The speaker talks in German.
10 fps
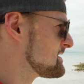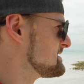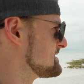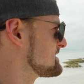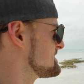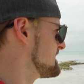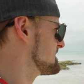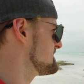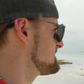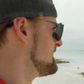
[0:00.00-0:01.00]
ganz interessant
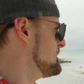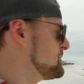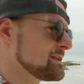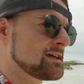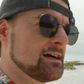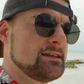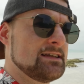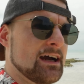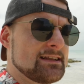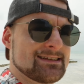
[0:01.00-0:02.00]
ist, man kann
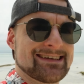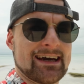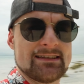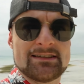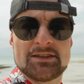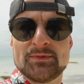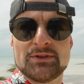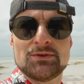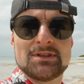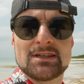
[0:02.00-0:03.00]
hier eine
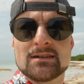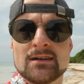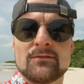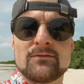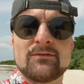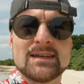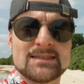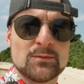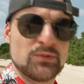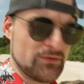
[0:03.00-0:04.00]
30-minütige
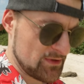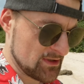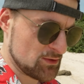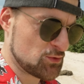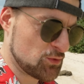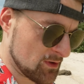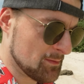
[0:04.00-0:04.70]
Wasserbüffeltour